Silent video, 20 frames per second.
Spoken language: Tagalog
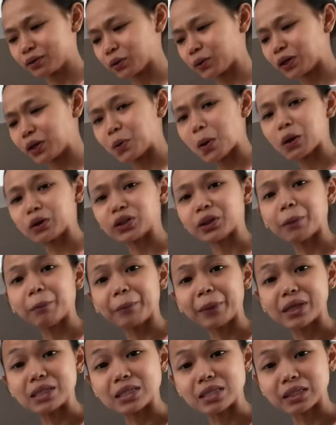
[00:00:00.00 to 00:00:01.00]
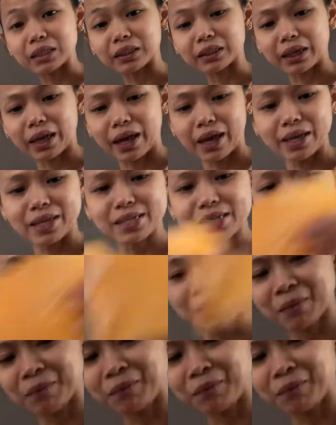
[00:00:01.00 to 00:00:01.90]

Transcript: So, ginawa ko siyang pencil case.